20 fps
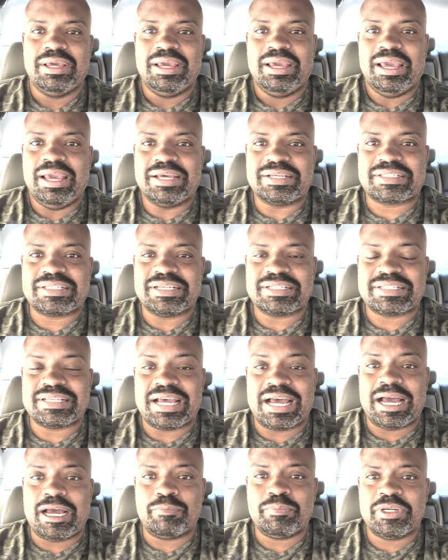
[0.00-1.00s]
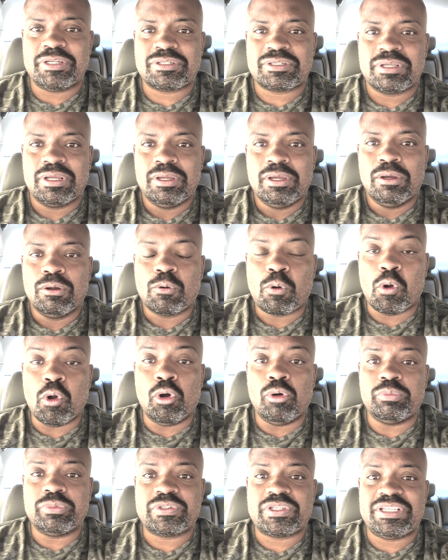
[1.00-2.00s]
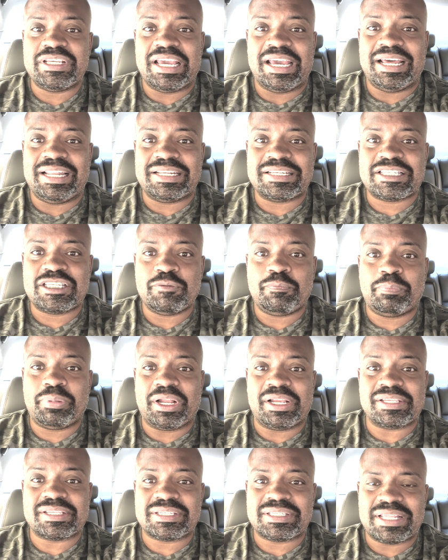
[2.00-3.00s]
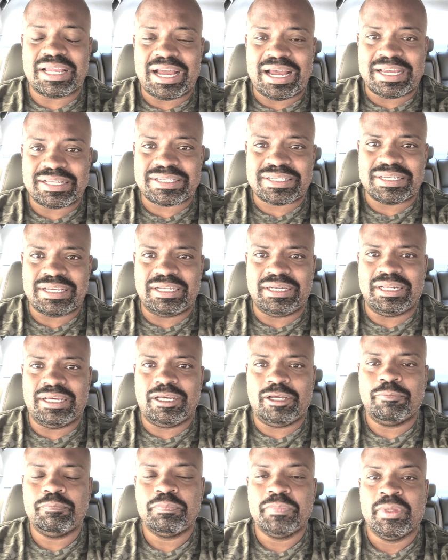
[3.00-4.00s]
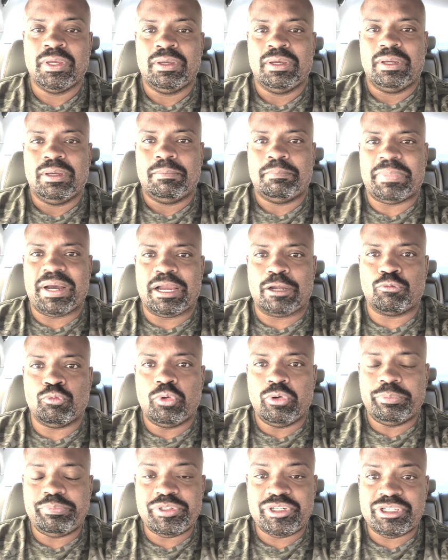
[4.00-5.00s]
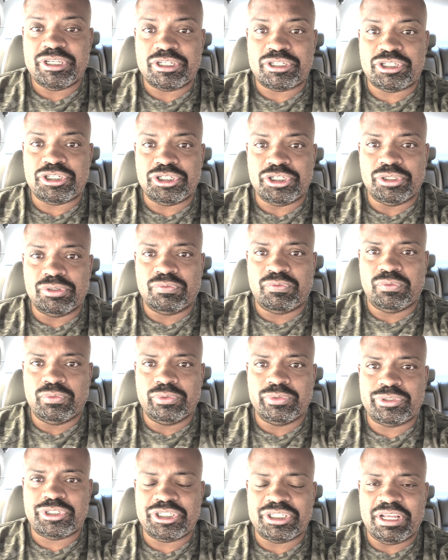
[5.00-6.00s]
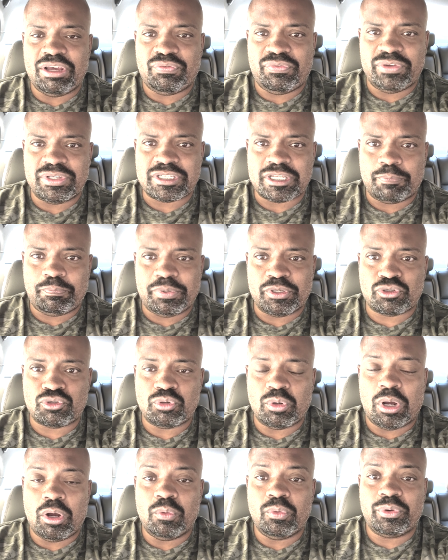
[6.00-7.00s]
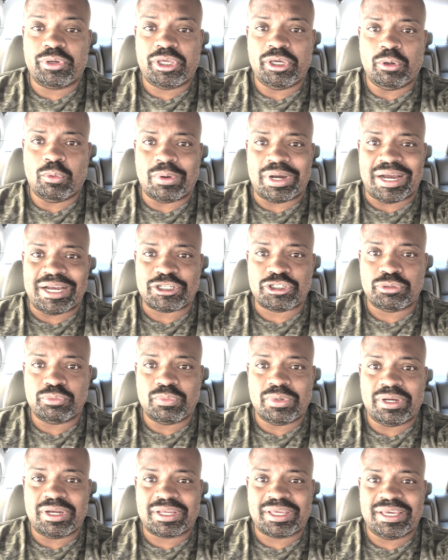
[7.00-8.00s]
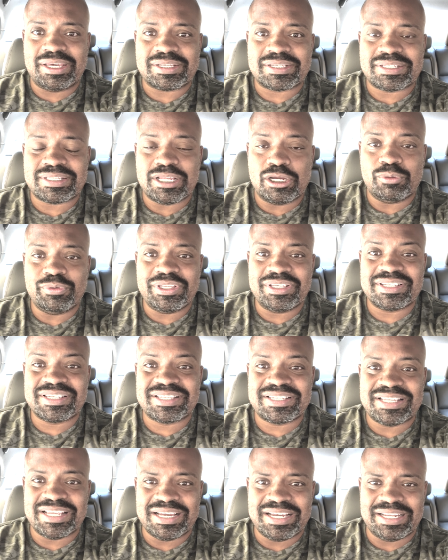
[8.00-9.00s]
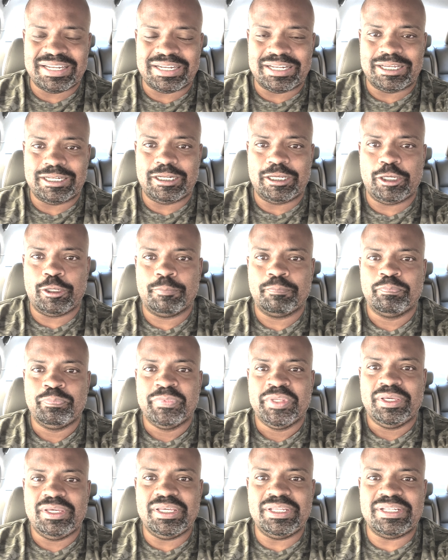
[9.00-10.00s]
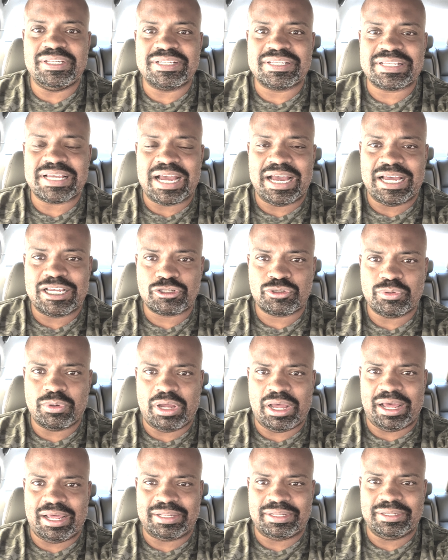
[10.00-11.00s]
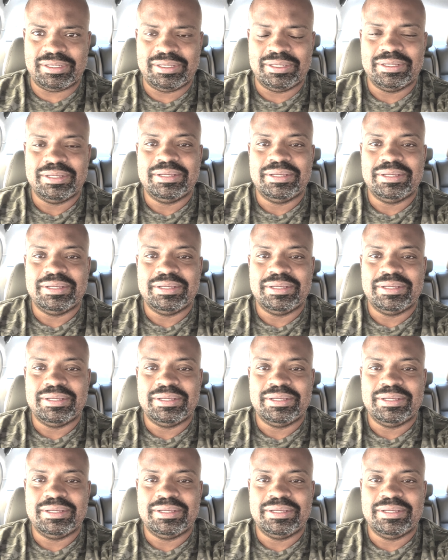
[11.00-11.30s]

essas armas como se elas se prestassem, né? para o objetivo de defesa pessoal, o que eu acho uma questão insana, né? E desarrazoada